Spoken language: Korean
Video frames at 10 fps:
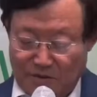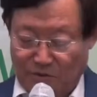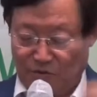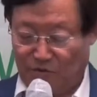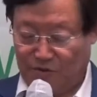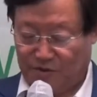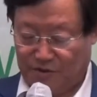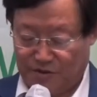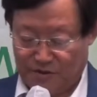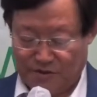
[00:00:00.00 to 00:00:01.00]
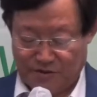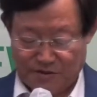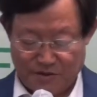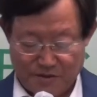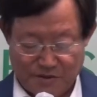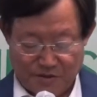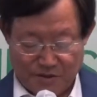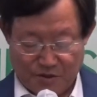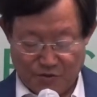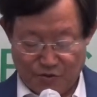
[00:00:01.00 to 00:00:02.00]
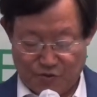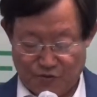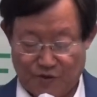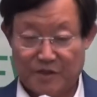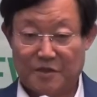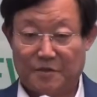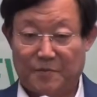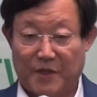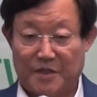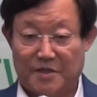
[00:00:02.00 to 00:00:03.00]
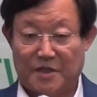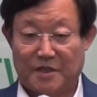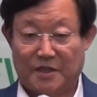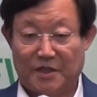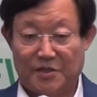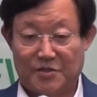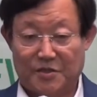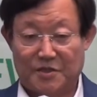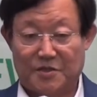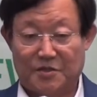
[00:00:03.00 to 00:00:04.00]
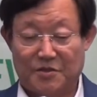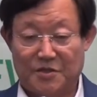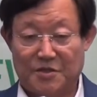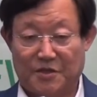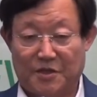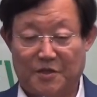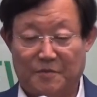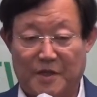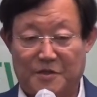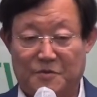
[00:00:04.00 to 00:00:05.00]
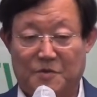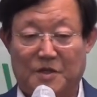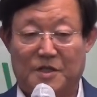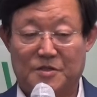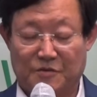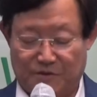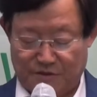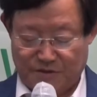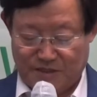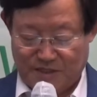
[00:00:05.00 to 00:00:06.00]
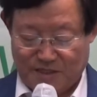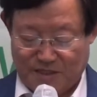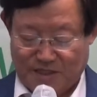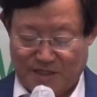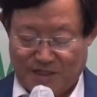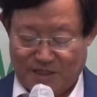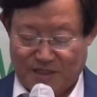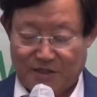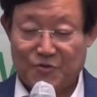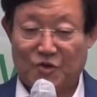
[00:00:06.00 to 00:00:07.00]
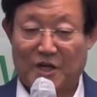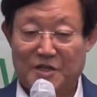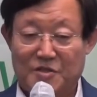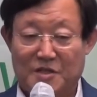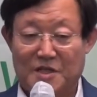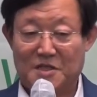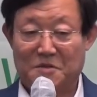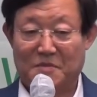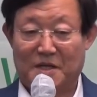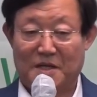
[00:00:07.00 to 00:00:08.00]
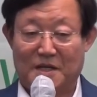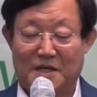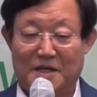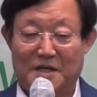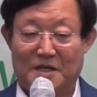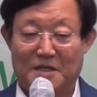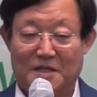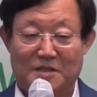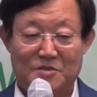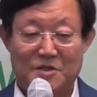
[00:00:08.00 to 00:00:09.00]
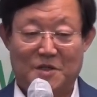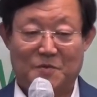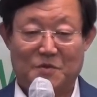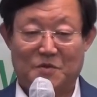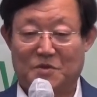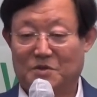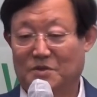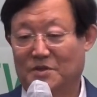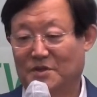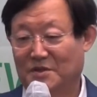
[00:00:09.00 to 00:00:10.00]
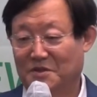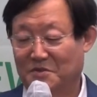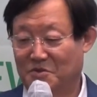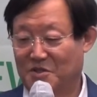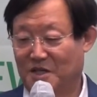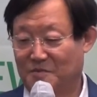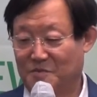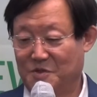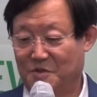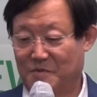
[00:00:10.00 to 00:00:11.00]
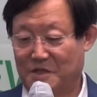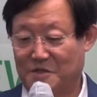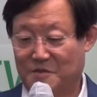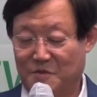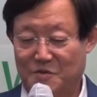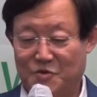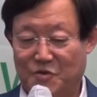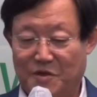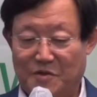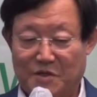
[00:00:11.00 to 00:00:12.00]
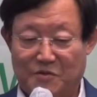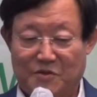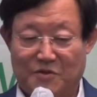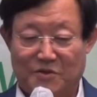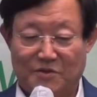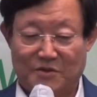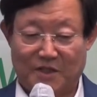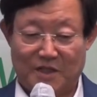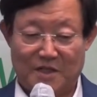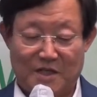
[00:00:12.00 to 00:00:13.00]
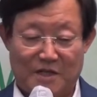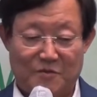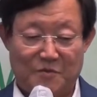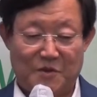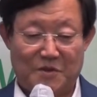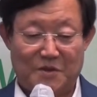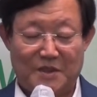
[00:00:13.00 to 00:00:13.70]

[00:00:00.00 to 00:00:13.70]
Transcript: 오늘은 여호수아서 8장 1절에서 2절에 있는 말씀을 가지고 좌절하지 말라라는 제목으로 우리 잠시 말씀을 수여하고 은혜를 나누며